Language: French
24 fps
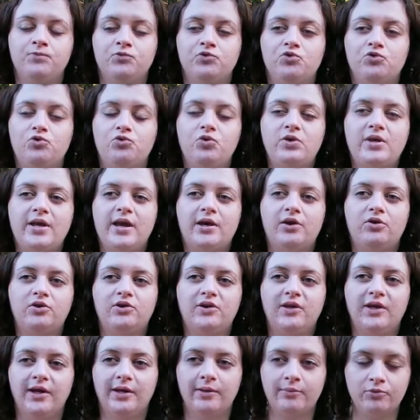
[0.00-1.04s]
Du coup, il y a un
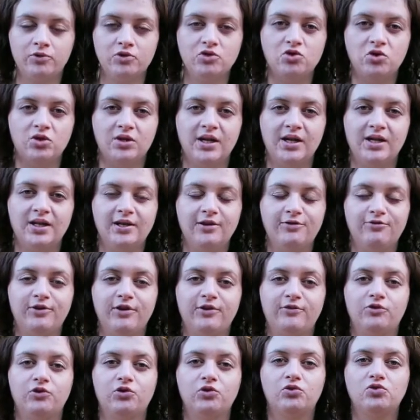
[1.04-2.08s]
côté émotionnel qui fait
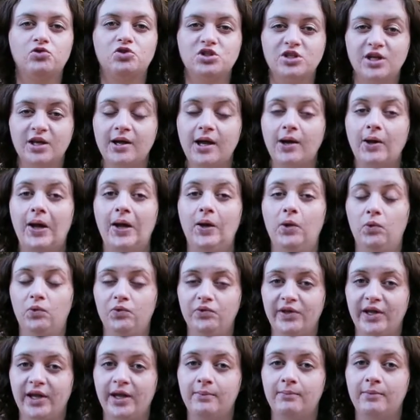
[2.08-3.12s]
que votre chien, à long
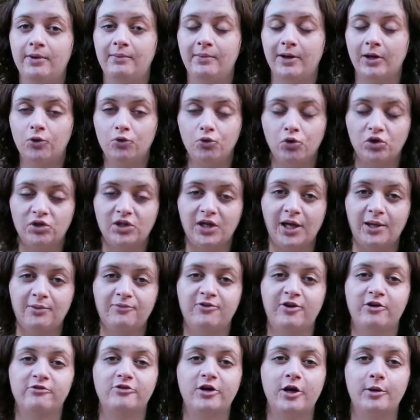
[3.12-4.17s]
terme, même à court terme,
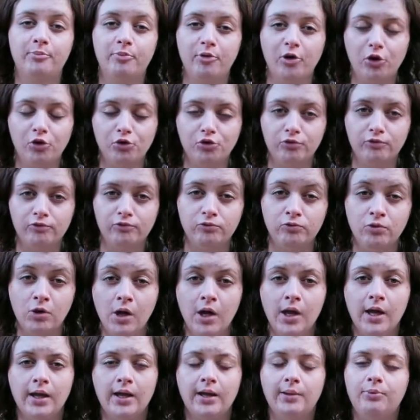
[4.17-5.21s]
va avoir peur de vous
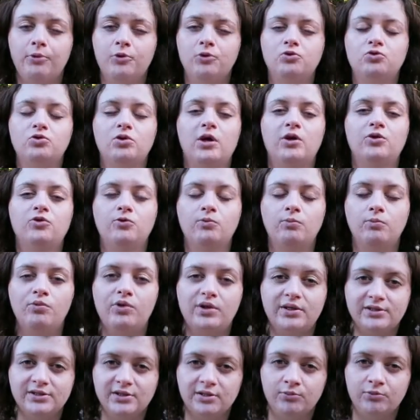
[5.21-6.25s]
et produira de
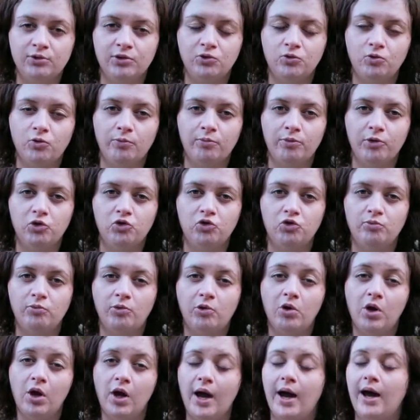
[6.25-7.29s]
moins en moins de
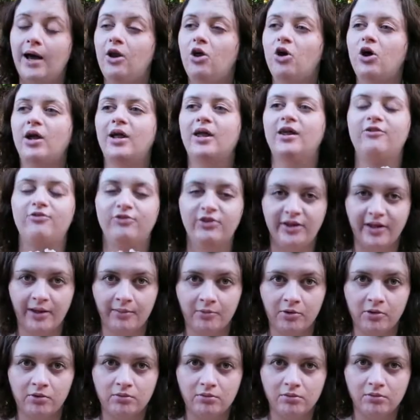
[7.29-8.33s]
comportements. Alors
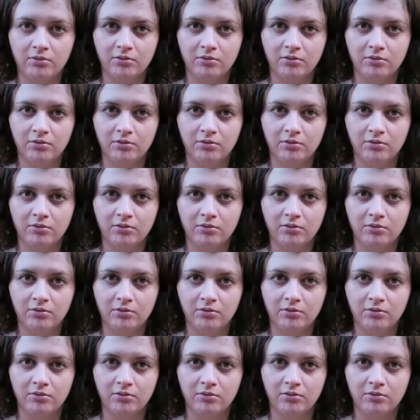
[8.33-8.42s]
évidemment,